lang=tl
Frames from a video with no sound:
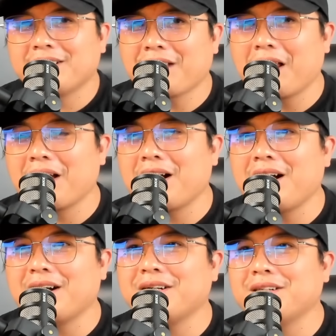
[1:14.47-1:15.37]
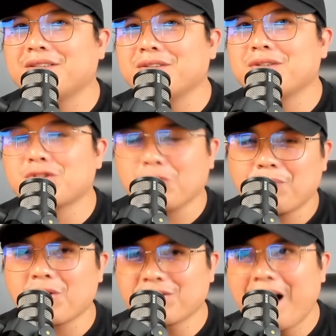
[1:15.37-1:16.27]
talagang
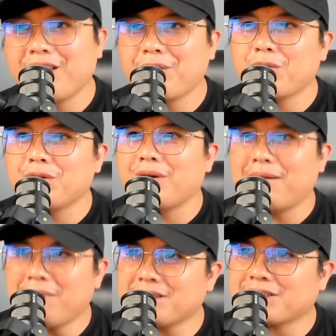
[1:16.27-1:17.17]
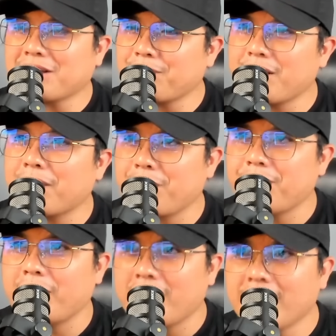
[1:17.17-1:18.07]
suportado po yung Hamas at
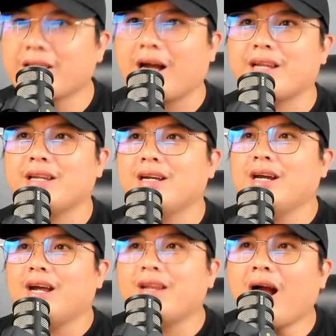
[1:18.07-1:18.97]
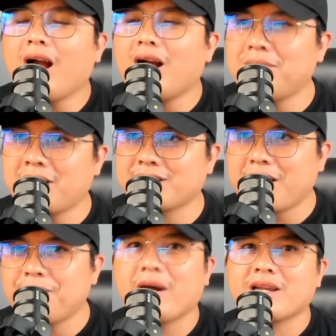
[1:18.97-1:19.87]
pinagpipilitan na ang Hamas
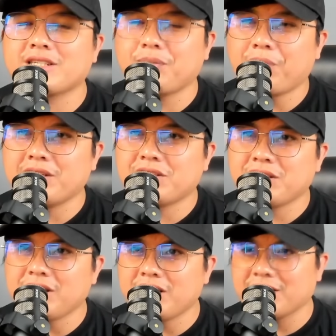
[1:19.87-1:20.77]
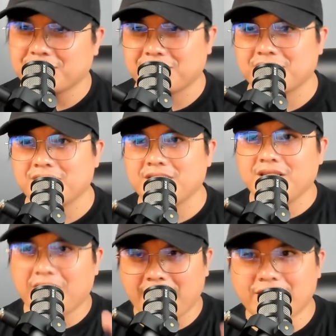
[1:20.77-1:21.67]
ay para sa Palestinians.
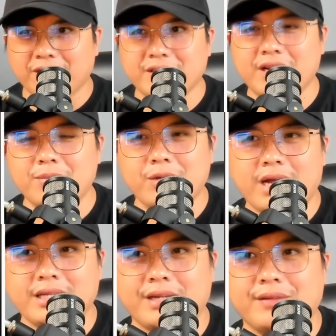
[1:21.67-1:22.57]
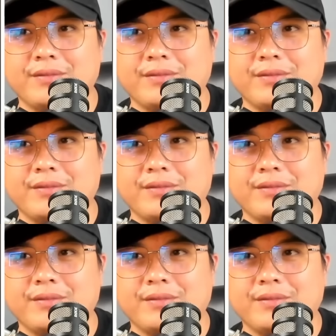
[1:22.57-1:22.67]
Ito, tingnan po natin.